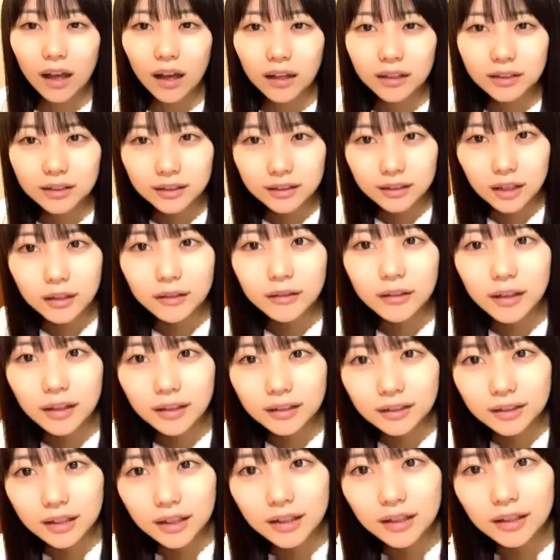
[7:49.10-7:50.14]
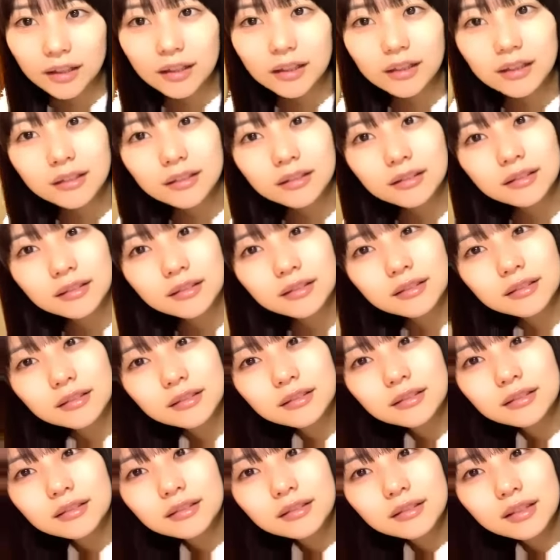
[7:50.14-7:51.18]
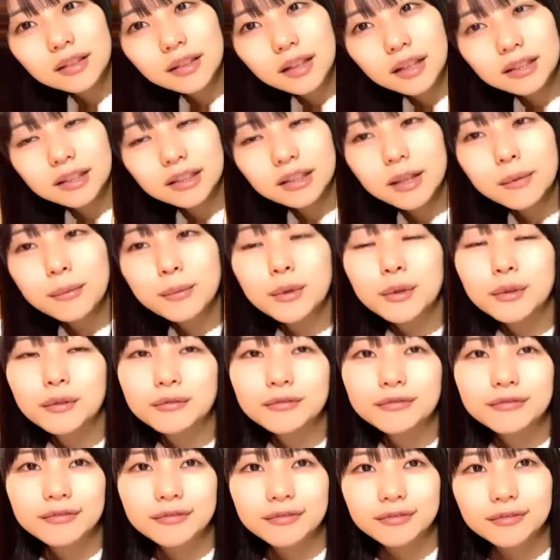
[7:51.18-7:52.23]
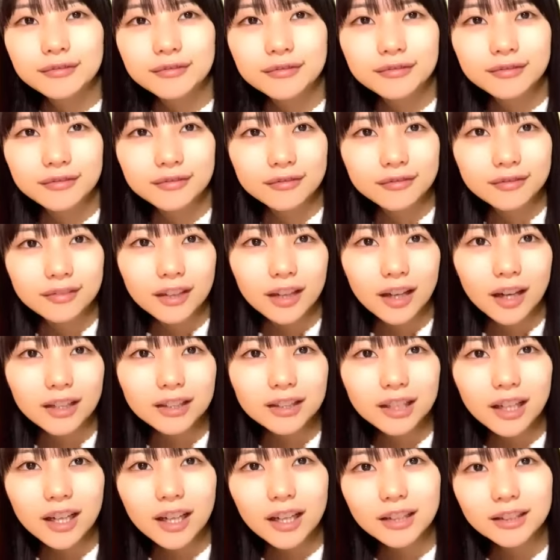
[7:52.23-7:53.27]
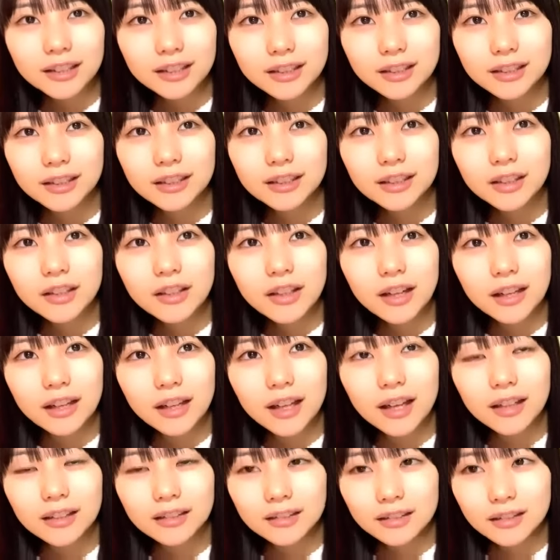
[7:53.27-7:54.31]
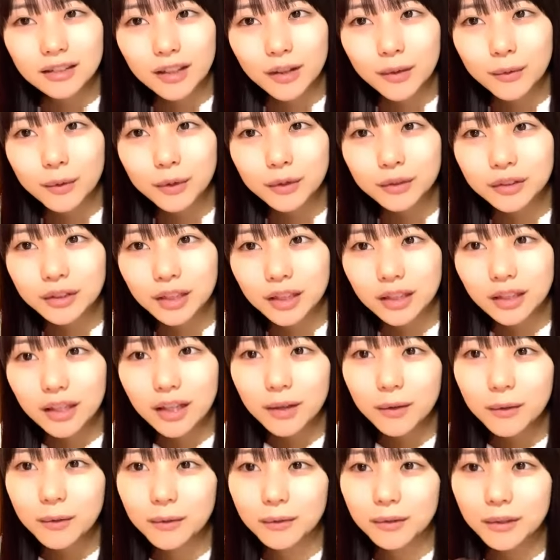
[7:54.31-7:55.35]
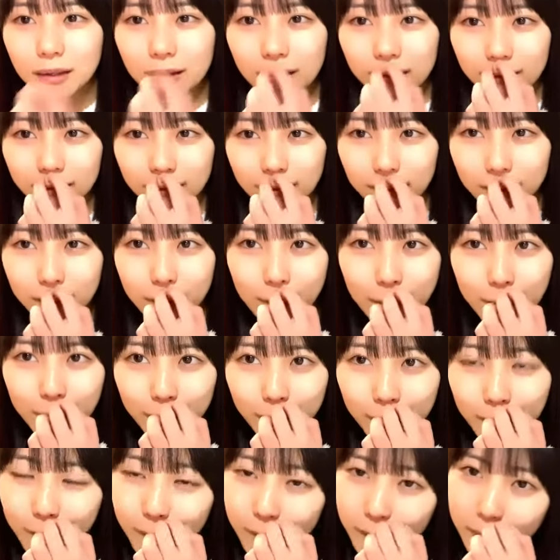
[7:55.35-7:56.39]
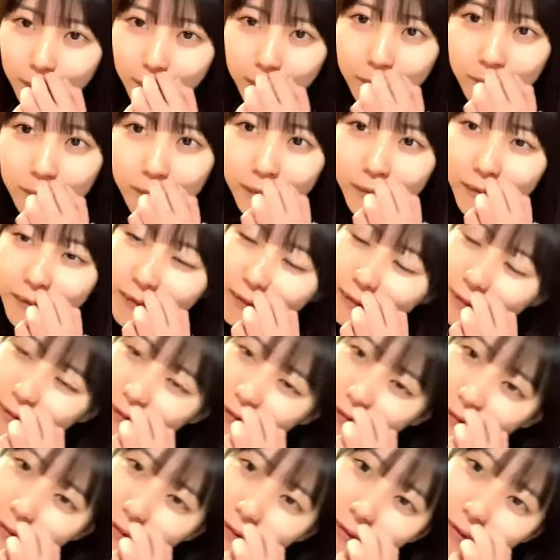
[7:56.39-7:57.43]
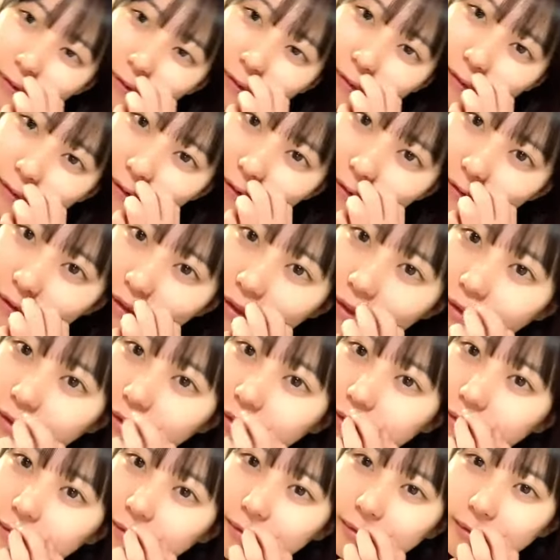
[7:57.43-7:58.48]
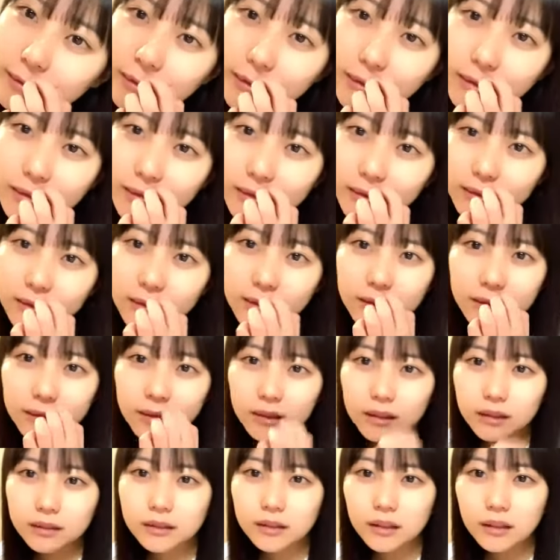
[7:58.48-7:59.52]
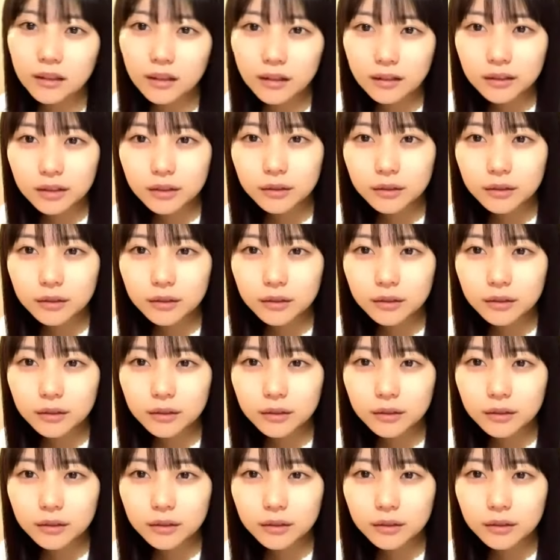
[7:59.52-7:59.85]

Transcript: 明日はじゃあ明日も朝配信しようかなって思うんだ結構なんかね好評好評っていう言い方合ってるなんか朝配